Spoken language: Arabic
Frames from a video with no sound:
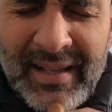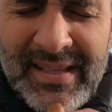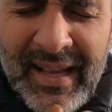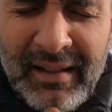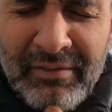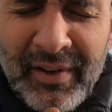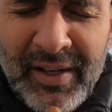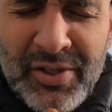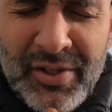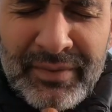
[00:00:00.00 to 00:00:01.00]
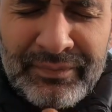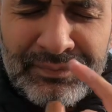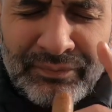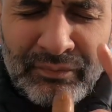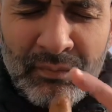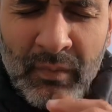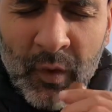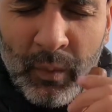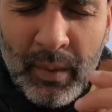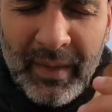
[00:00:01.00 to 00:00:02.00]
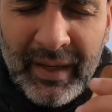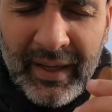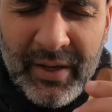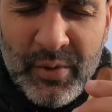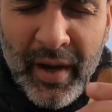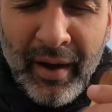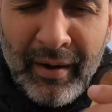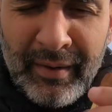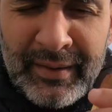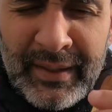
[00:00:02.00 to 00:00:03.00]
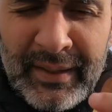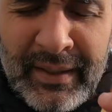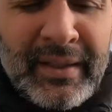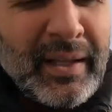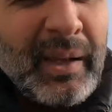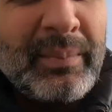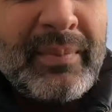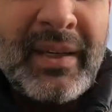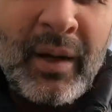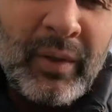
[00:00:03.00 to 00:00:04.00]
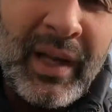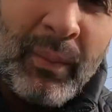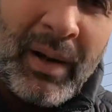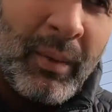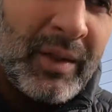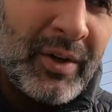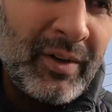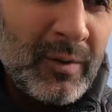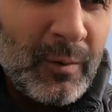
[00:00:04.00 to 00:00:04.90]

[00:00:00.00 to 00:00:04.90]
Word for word: لسان الفينش ومن مناخيري شوي حار طيب خلوني اعمل اول ترت